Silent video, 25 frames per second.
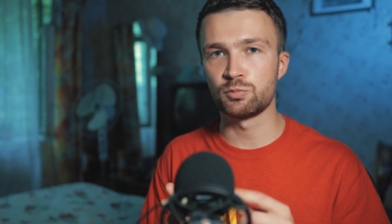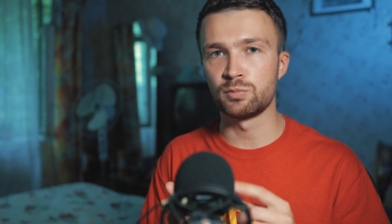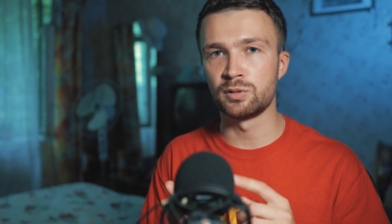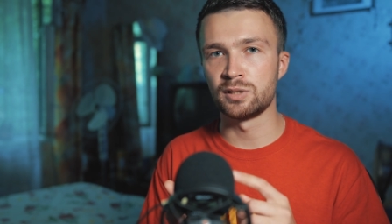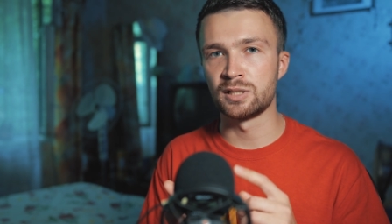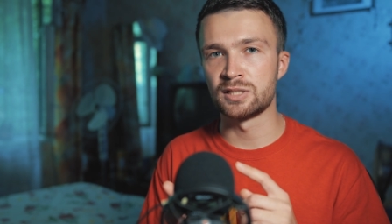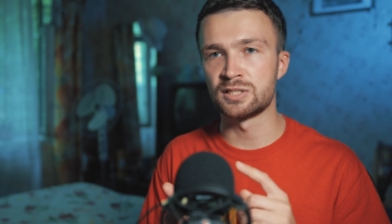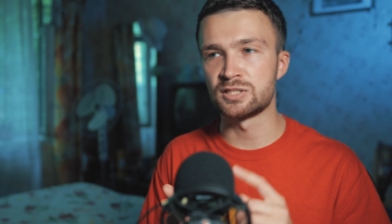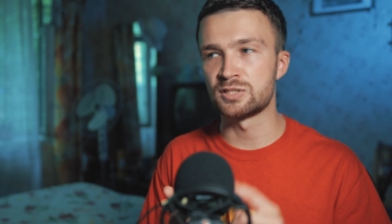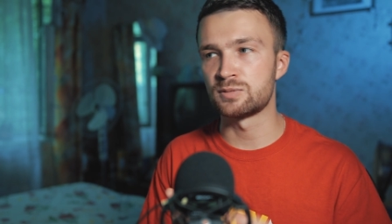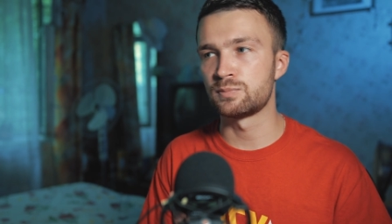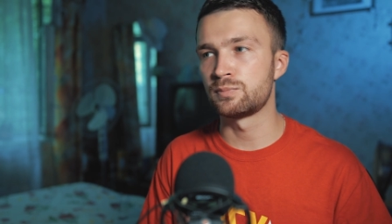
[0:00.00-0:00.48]

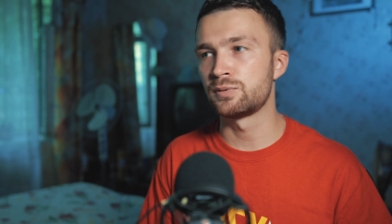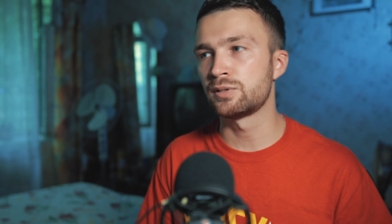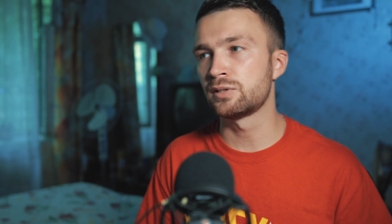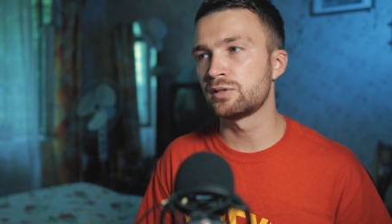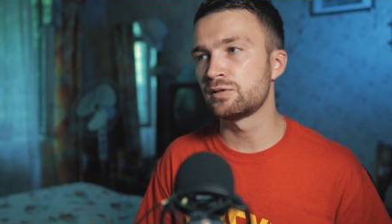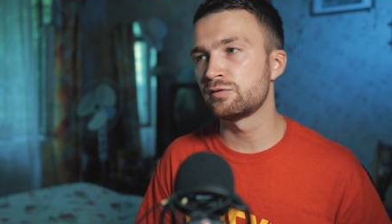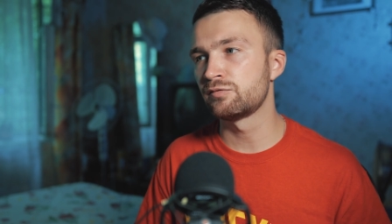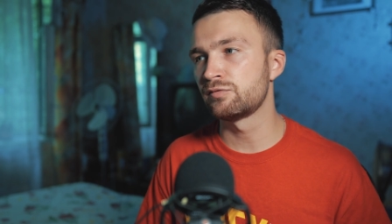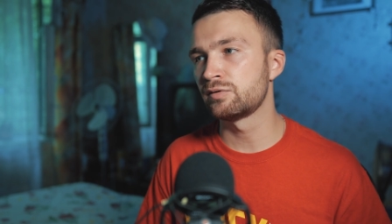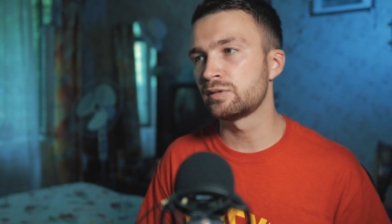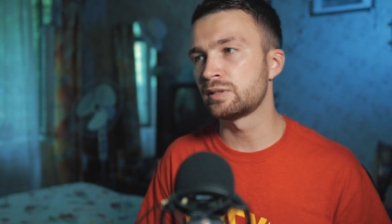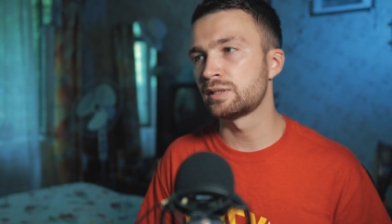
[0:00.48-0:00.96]
баланс
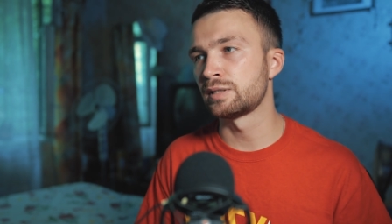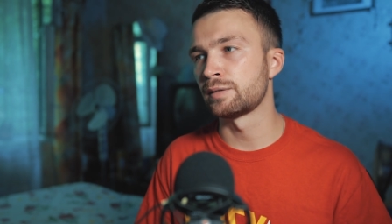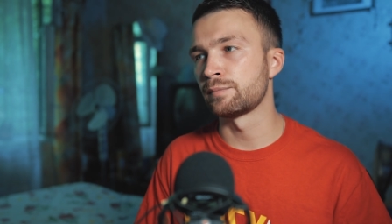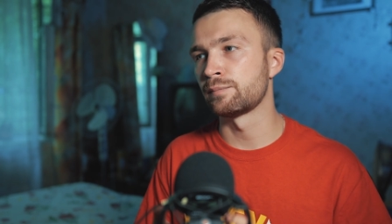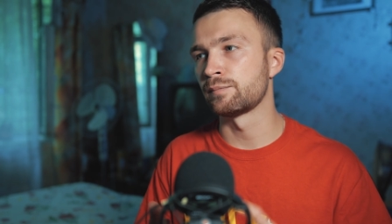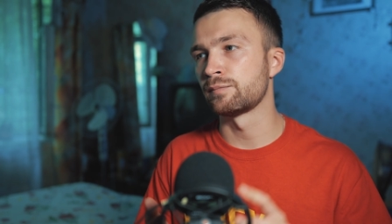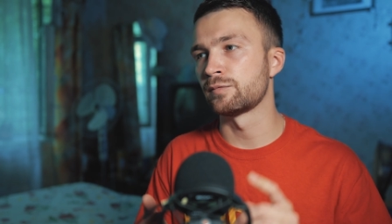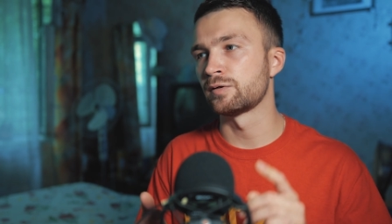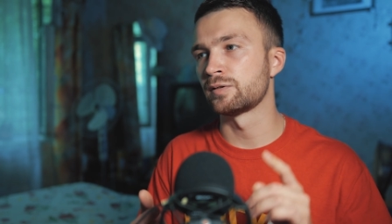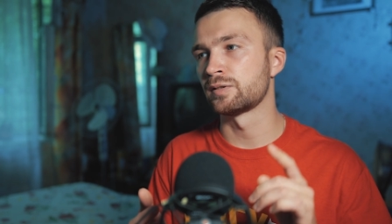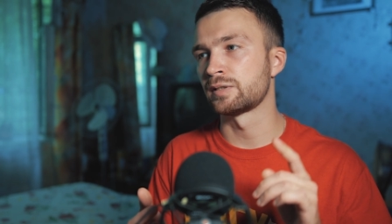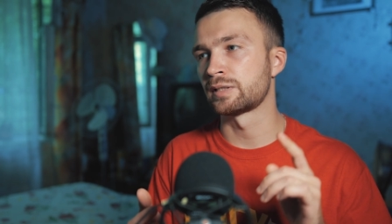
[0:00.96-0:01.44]
белого,
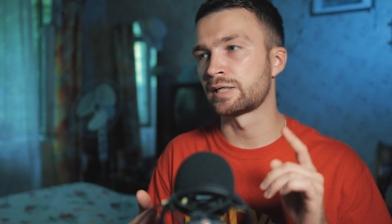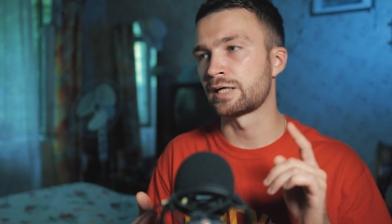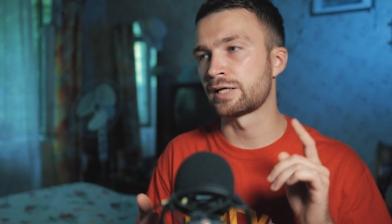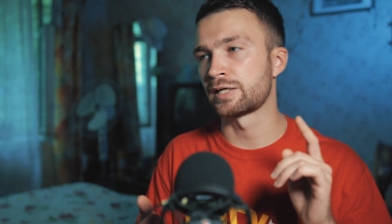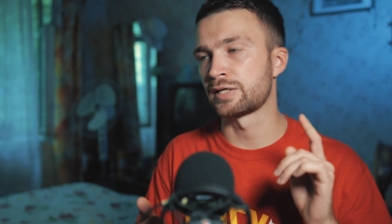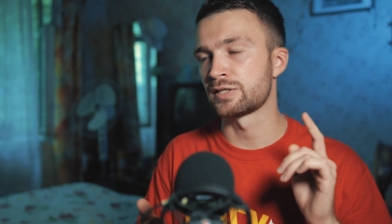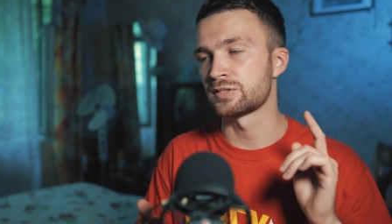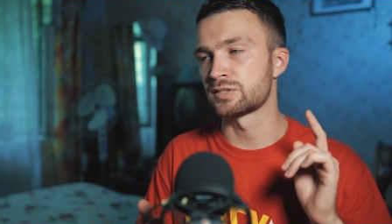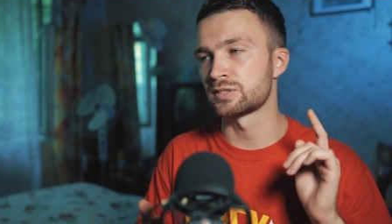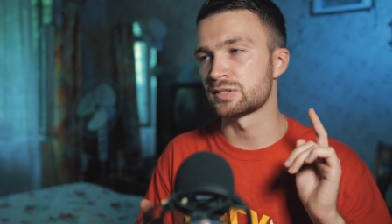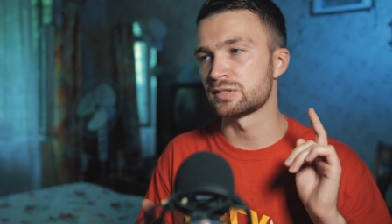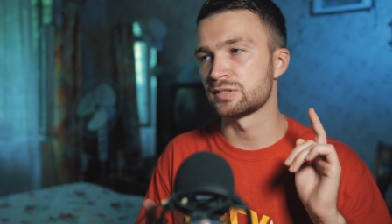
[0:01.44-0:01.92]
там, э,
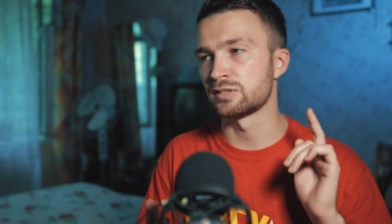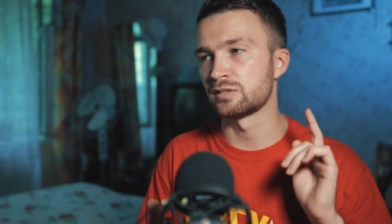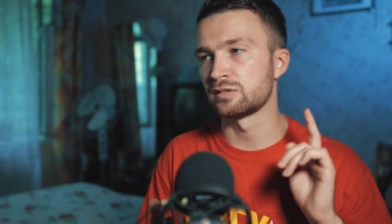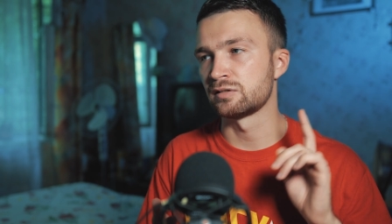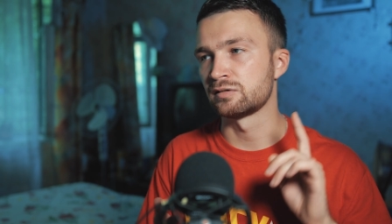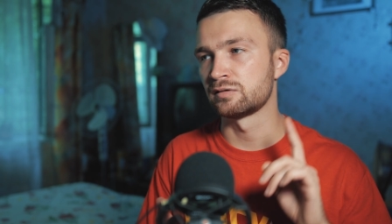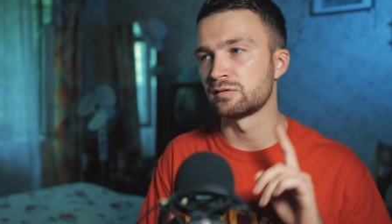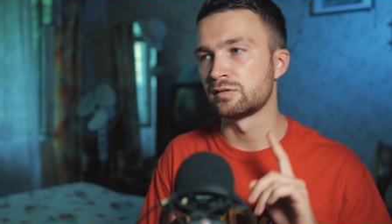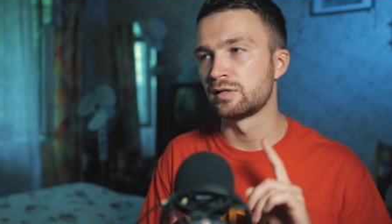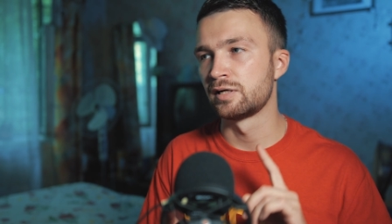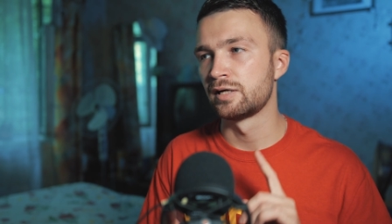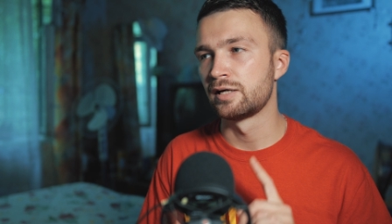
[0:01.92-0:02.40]
как я и
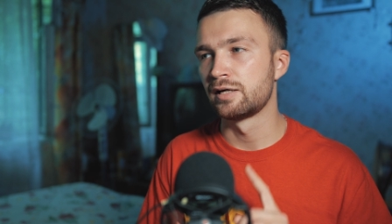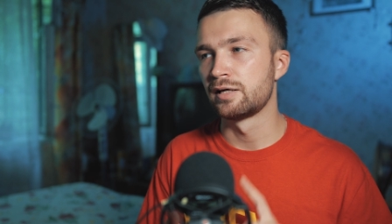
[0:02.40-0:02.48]
сказал,